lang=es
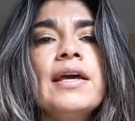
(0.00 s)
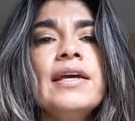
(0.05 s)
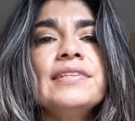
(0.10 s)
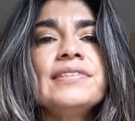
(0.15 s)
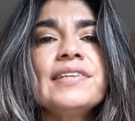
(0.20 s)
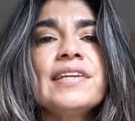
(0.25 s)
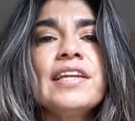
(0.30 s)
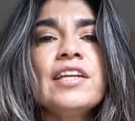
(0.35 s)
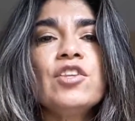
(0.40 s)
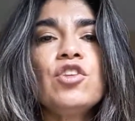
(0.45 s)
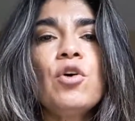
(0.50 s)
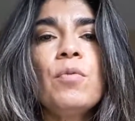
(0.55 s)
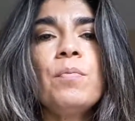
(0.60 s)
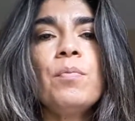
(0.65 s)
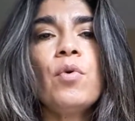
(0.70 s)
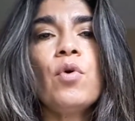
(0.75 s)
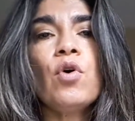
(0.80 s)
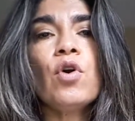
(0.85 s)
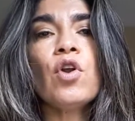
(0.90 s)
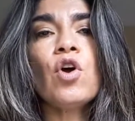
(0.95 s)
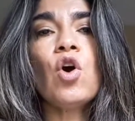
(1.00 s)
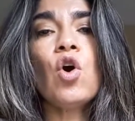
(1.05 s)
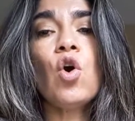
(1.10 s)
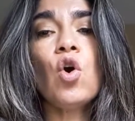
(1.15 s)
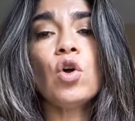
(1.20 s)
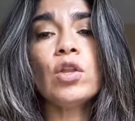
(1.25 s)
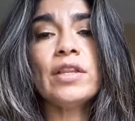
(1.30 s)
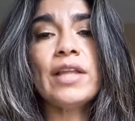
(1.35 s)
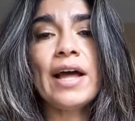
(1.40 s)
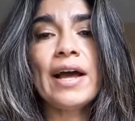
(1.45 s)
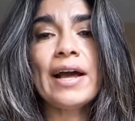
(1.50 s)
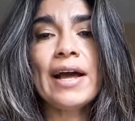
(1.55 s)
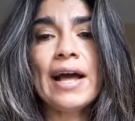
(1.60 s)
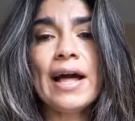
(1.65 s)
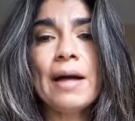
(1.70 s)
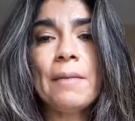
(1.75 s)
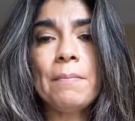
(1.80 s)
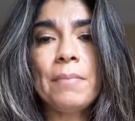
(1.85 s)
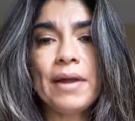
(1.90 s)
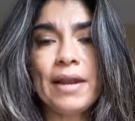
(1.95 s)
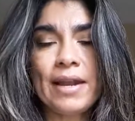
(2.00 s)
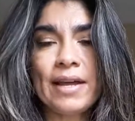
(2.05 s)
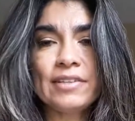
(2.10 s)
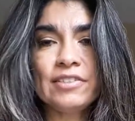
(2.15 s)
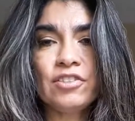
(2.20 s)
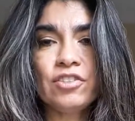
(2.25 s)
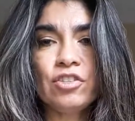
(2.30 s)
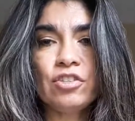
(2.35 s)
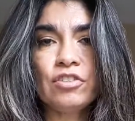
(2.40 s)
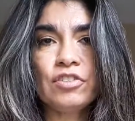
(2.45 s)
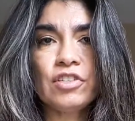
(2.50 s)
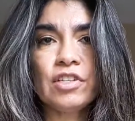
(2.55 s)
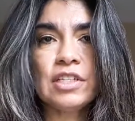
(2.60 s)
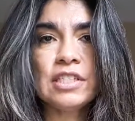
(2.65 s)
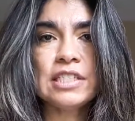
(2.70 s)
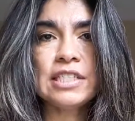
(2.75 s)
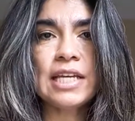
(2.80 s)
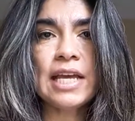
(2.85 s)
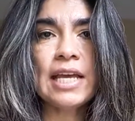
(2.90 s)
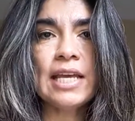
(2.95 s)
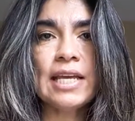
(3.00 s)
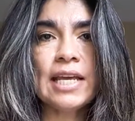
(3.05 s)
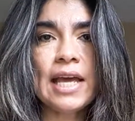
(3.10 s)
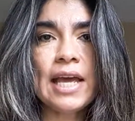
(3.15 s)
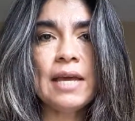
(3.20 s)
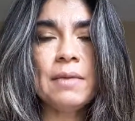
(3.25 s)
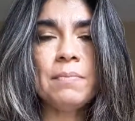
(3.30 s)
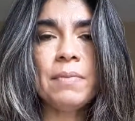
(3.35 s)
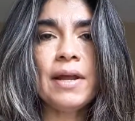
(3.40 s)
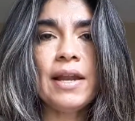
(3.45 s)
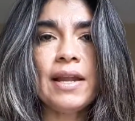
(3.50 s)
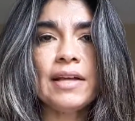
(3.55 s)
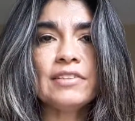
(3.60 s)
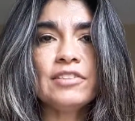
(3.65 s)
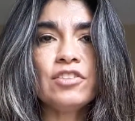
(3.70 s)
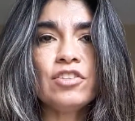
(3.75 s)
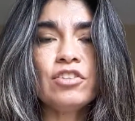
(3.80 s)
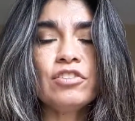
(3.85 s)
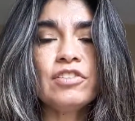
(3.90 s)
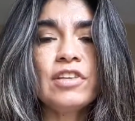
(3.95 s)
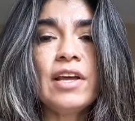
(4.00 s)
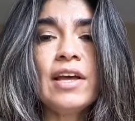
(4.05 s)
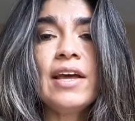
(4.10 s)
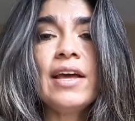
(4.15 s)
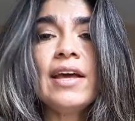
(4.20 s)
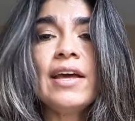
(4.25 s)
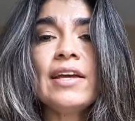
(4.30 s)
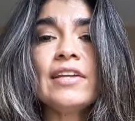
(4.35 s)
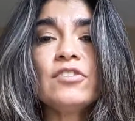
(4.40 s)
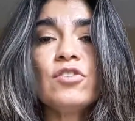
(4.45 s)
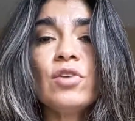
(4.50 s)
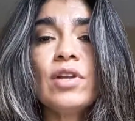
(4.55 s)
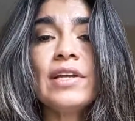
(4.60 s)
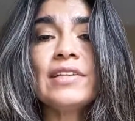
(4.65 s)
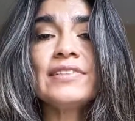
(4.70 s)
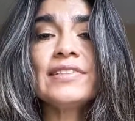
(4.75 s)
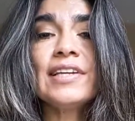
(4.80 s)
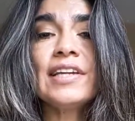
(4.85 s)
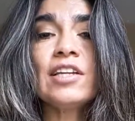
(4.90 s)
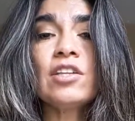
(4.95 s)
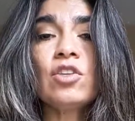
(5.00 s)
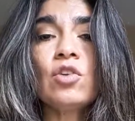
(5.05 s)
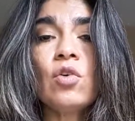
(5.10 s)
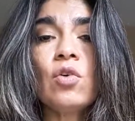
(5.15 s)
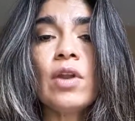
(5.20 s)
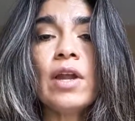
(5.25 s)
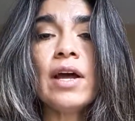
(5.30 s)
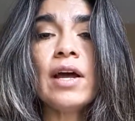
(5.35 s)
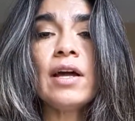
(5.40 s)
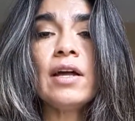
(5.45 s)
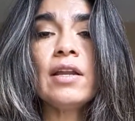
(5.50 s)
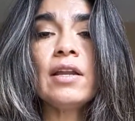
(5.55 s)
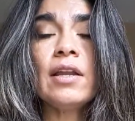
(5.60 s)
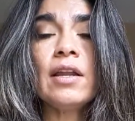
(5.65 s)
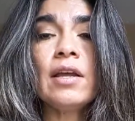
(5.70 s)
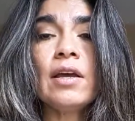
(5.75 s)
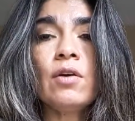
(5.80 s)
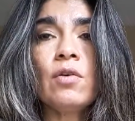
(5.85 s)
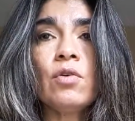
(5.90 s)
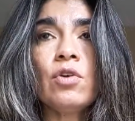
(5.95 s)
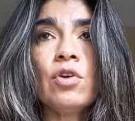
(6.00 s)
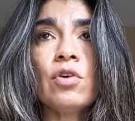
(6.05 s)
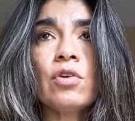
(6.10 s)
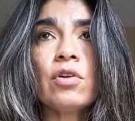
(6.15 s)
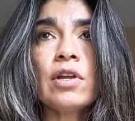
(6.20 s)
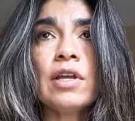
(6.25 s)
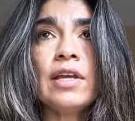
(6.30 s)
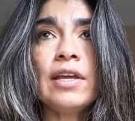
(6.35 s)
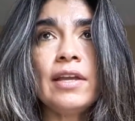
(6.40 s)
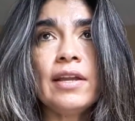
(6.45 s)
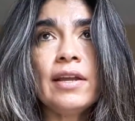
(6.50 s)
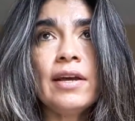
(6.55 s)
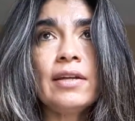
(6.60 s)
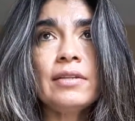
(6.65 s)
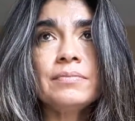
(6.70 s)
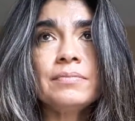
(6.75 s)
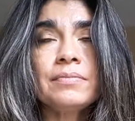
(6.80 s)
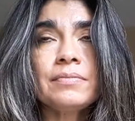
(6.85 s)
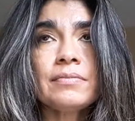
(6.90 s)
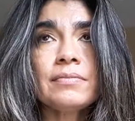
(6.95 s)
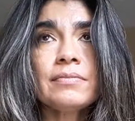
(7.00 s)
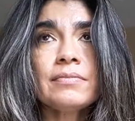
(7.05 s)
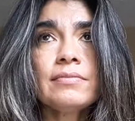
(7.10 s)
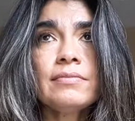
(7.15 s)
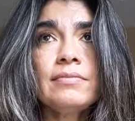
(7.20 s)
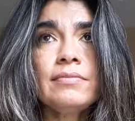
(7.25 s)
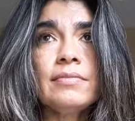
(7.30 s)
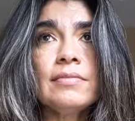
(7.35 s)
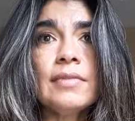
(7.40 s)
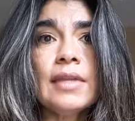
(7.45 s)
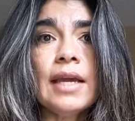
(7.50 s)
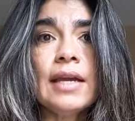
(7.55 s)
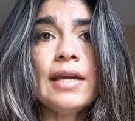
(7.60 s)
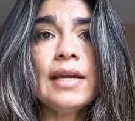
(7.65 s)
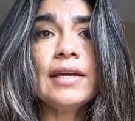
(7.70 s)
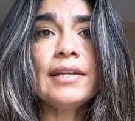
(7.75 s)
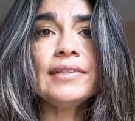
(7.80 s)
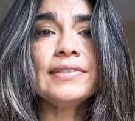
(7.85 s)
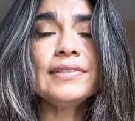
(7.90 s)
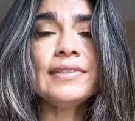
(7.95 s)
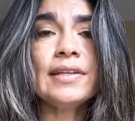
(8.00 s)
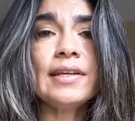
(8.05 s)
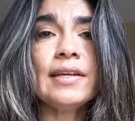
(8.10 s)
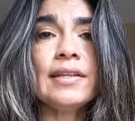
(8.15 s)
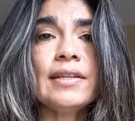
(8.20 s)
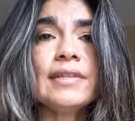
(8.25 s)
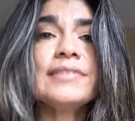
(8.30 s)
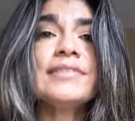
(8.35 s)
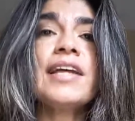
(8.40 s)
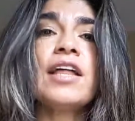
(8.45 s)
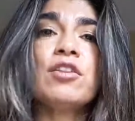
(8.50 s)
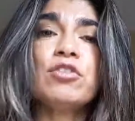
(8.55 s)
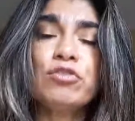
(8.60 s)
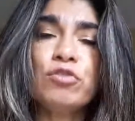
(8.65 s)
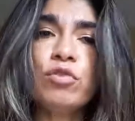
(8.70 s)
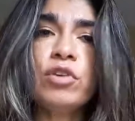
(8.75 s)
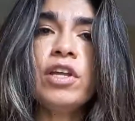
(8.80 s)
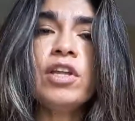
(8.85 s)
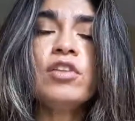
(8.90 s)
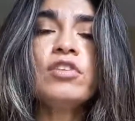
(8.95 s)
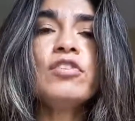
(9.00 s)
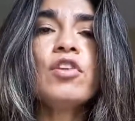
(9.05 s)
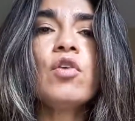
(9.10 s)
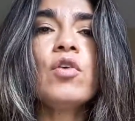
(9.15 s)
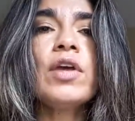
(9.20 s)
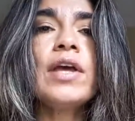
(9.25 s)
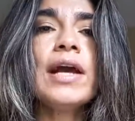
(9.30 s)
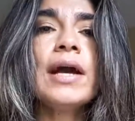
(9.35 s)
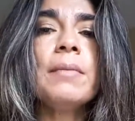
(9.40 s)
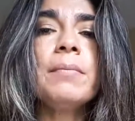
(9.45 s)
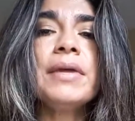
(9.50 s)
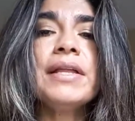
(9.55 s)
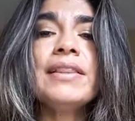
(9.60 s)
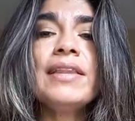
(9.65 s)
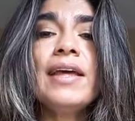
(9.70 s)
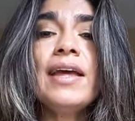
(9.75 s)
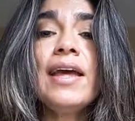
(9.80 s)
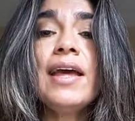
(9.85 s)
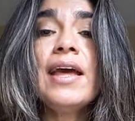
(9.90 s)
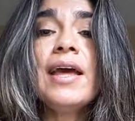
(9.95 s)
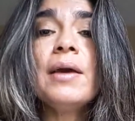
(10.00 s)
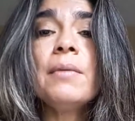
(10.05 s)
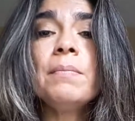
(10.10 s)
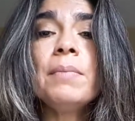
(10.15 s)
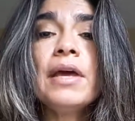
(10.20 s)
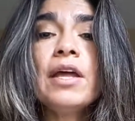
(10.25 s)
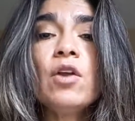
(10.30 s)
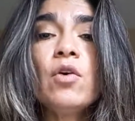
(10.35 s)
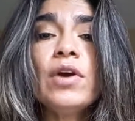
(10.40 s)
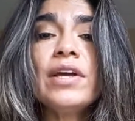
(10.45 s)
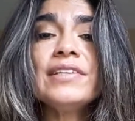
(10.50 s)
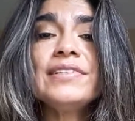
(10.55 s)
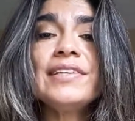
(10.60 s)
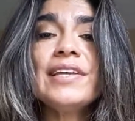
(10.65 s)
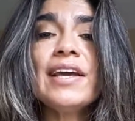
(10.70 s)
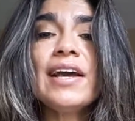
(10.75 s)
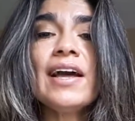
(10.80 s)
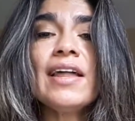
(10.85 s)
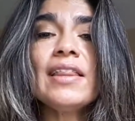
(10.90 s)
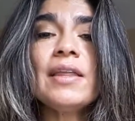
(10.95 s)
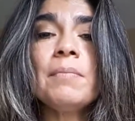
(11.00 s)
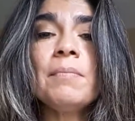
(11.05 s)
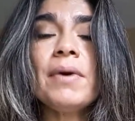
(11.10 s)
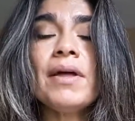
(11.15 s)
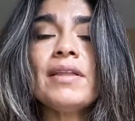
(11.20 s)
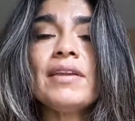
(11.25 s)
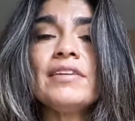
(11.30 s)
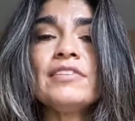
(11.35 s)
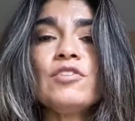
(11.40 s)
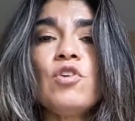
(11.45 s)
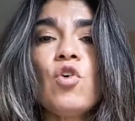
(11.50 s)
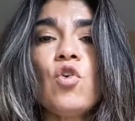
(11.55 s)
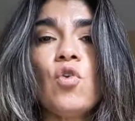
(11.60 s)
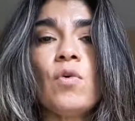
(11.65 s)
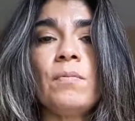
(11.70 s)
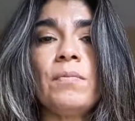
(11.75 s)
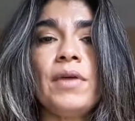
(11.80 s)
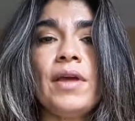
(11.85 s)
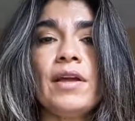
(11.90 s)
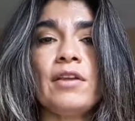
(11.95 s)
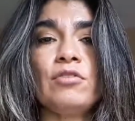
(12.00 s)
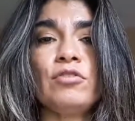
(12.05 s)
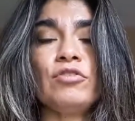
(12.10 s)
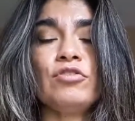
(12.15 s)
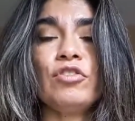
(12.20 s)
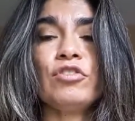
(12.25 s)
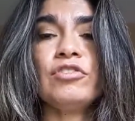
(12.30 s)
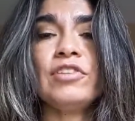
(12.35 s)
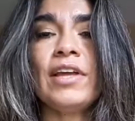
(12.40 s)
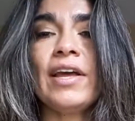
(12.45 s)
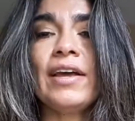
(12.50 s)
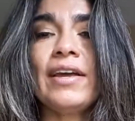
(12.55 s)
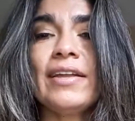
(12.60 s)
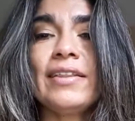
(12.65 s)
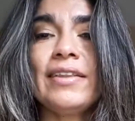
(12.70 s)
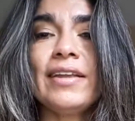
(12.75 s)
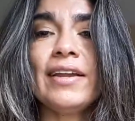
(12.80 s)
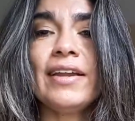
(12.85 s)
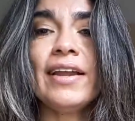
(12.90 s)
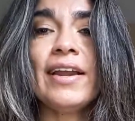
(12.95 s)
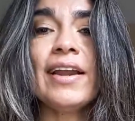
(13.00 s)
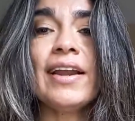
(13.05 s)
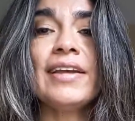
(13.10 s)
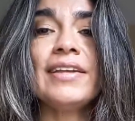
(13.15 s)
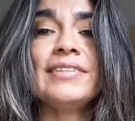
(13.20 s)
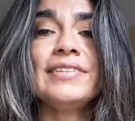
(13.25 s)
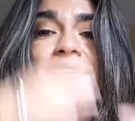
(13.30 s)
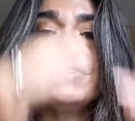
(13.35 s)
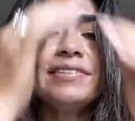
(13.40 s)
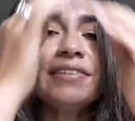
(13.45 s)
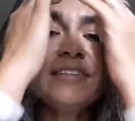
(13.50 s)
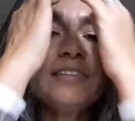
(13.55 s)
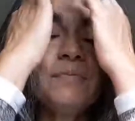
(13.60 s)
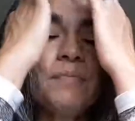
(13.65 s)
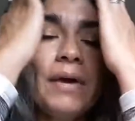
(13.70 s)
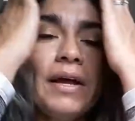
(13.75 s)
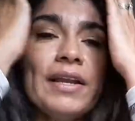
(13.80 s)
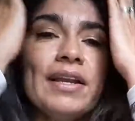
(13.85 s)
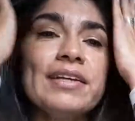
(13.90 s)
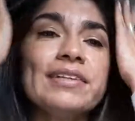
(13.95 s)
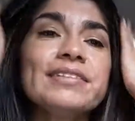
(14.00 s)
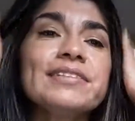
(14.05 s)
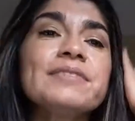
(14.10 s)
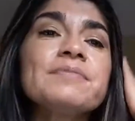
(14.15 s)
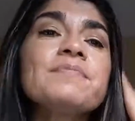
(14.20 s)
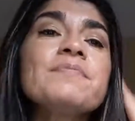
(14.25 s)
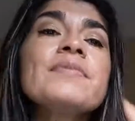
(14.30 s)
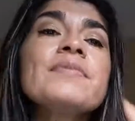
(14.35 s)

Escrito por J.K. Palacios, J.K. Palacios, es una escritora neoyorquina, es eh, de Estados Unidos, lógicamente, pero es hija de padres colombianos, o sea que tiene raíces hispanas.